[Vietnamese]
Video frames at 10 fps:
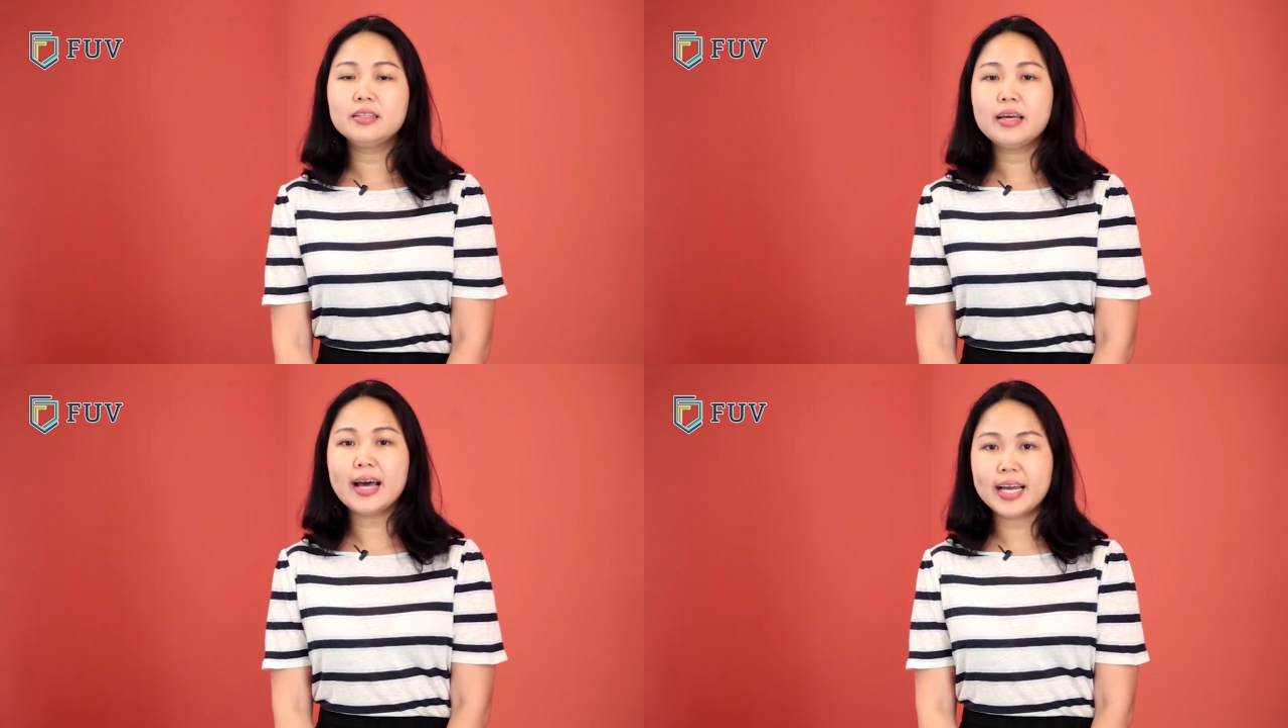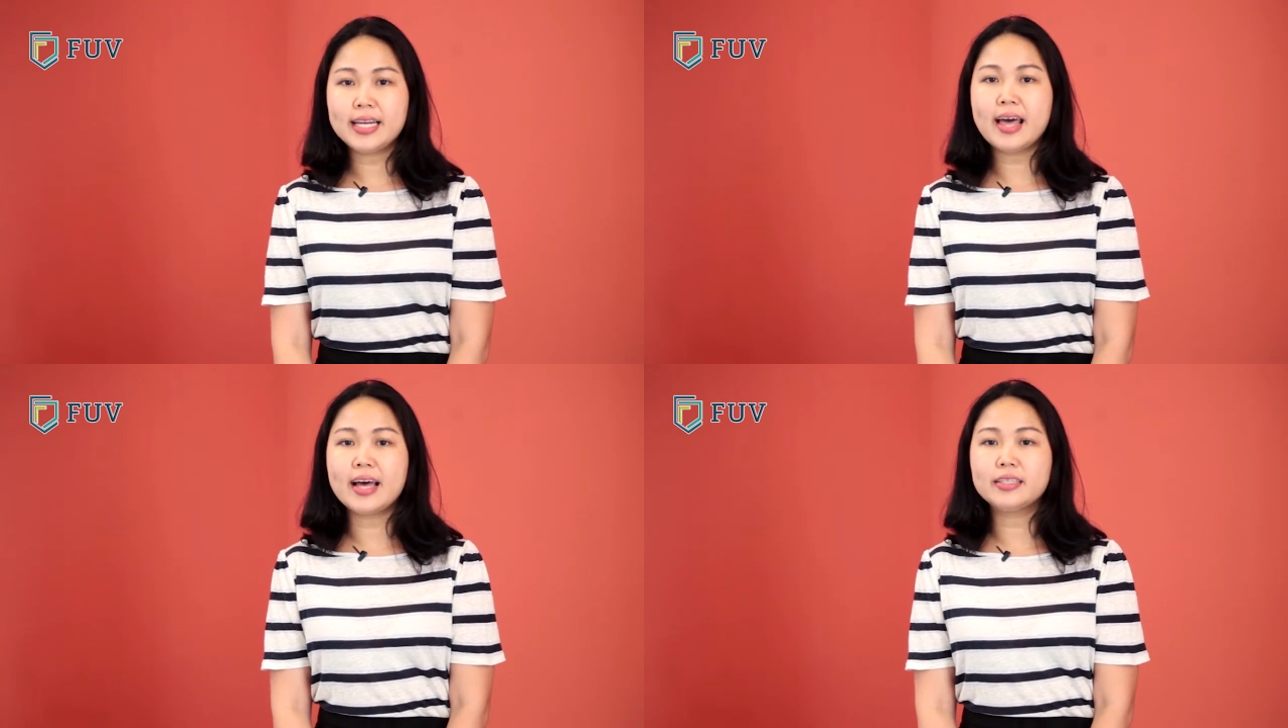hai
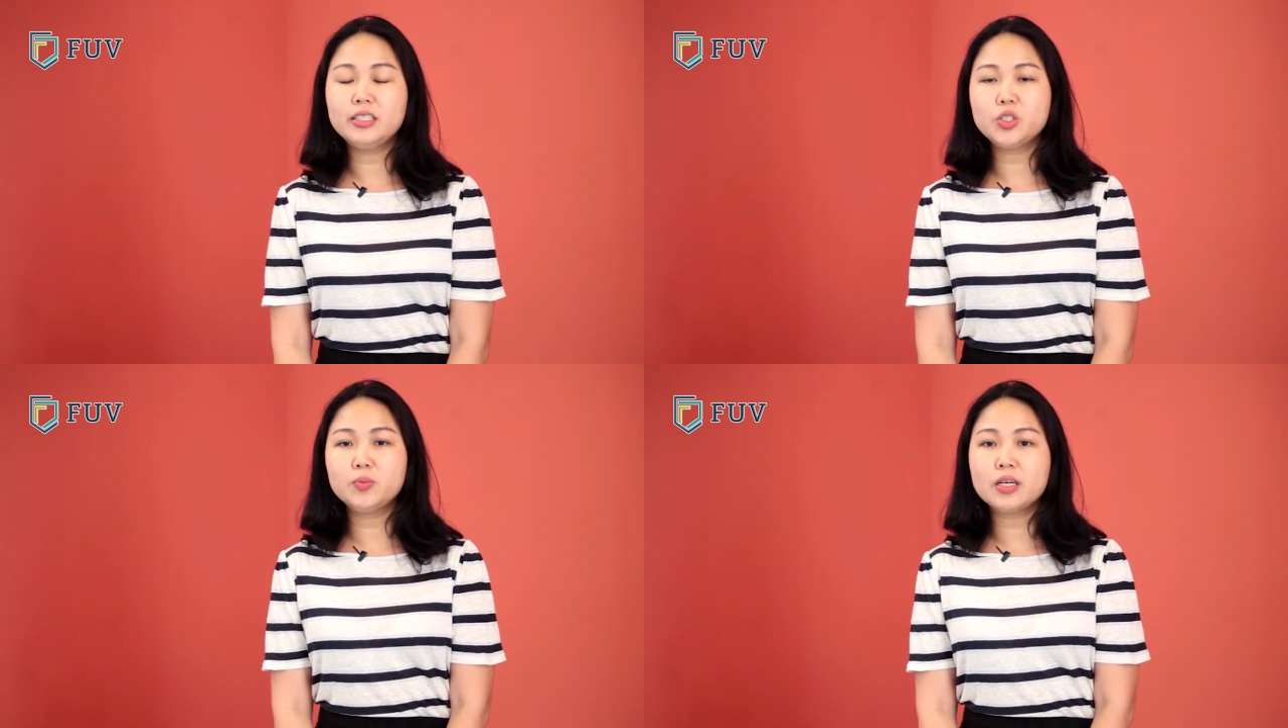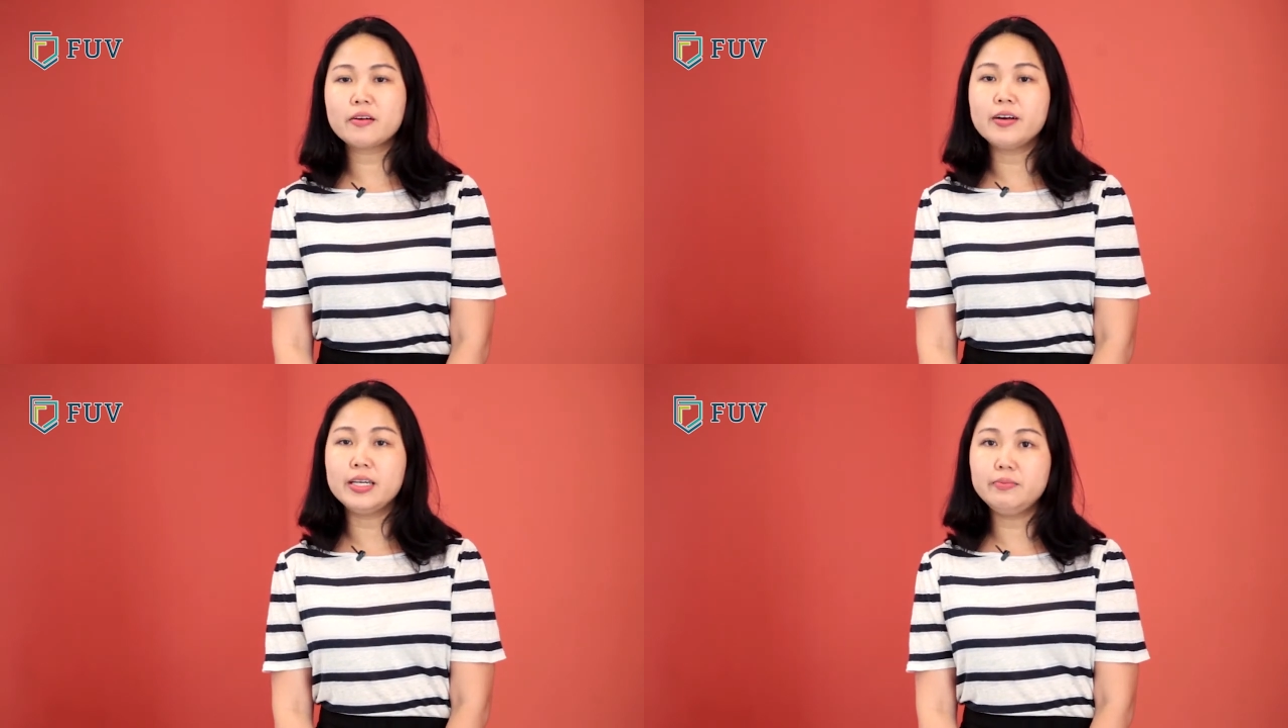là tính trung thực
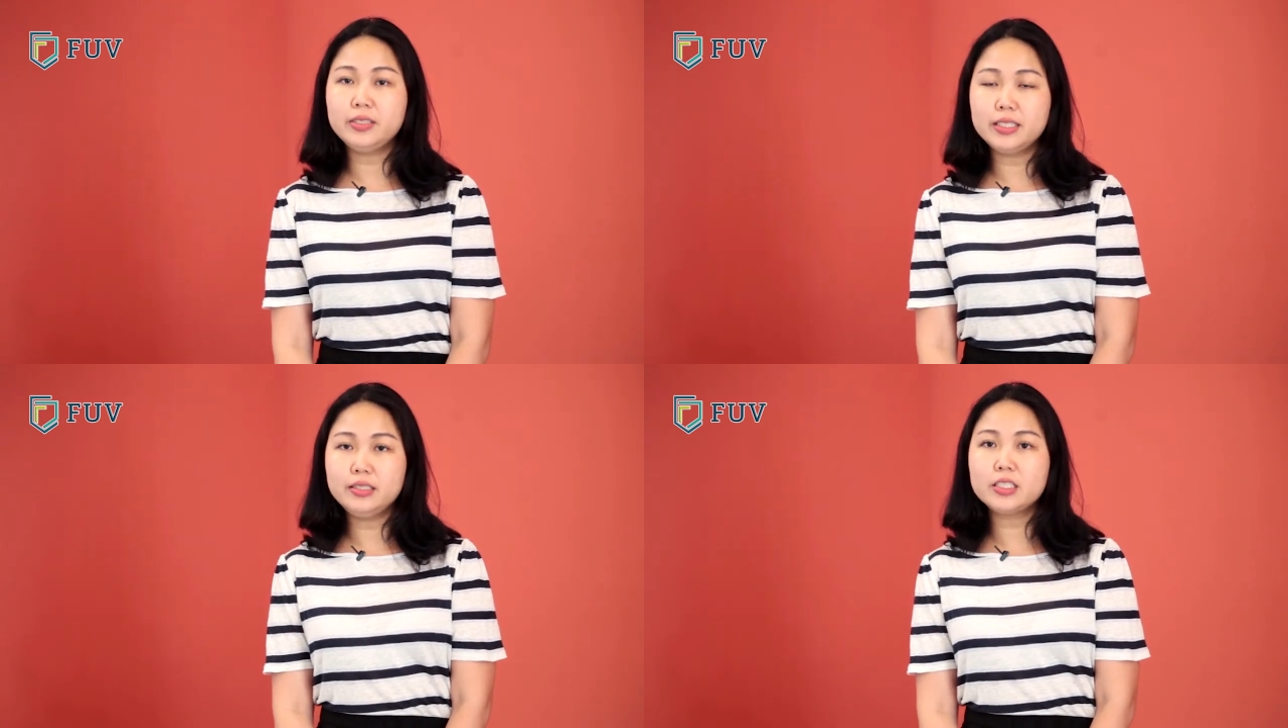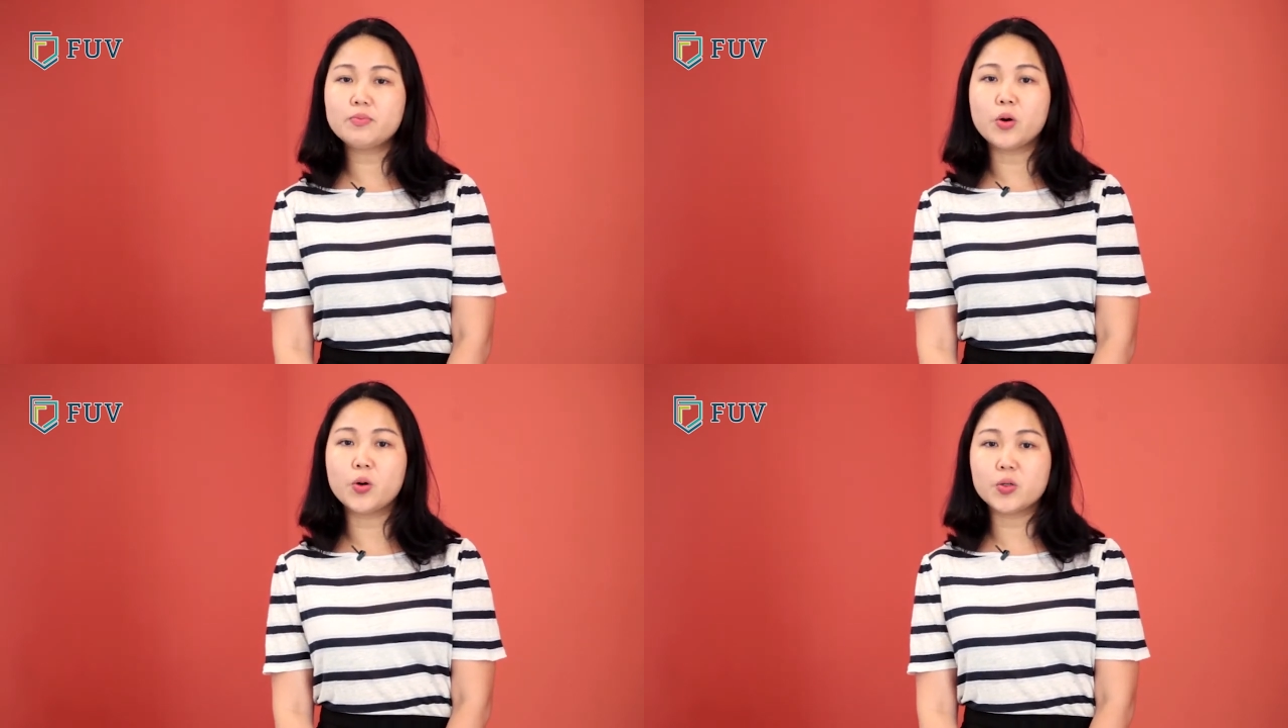và liêm chính
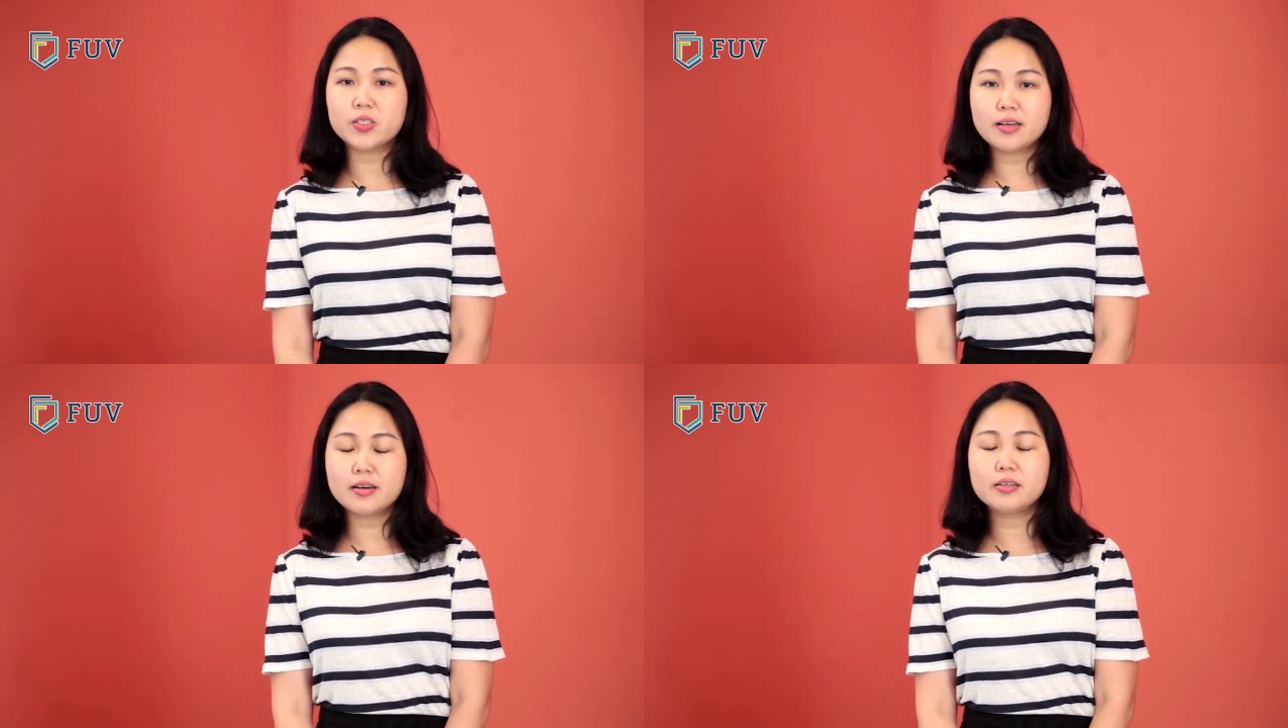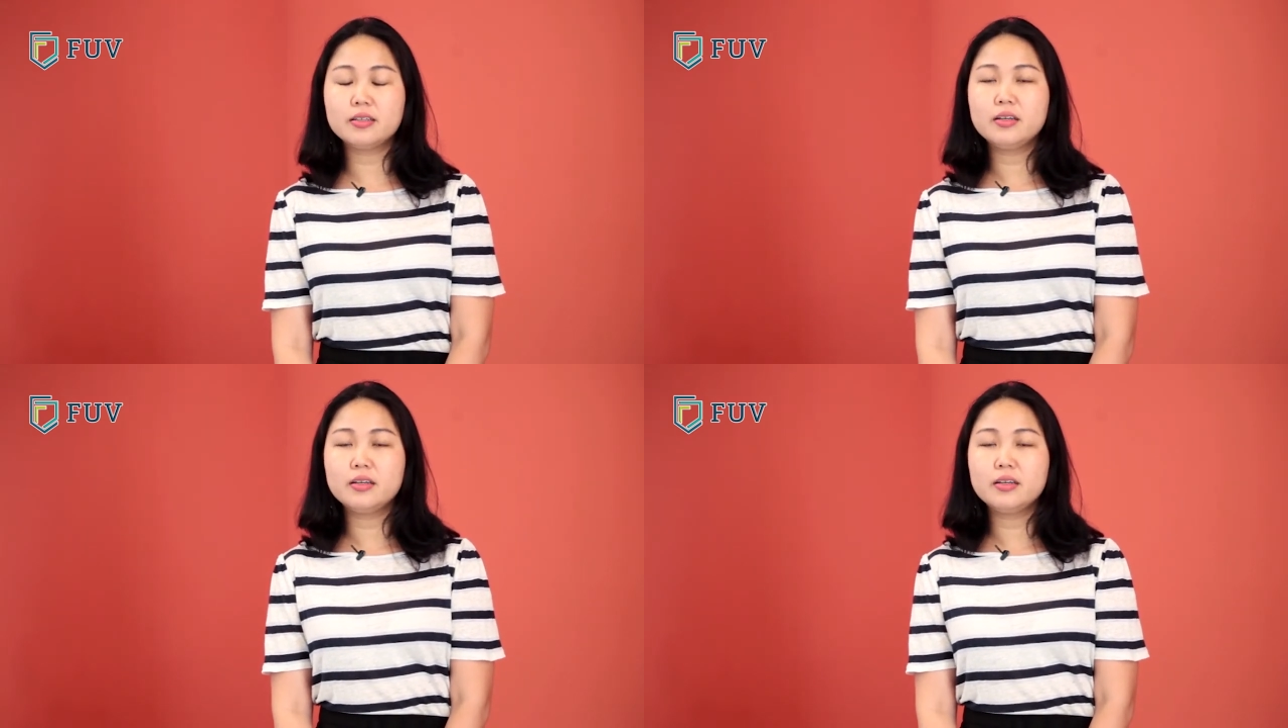trong bộ hồ sơ.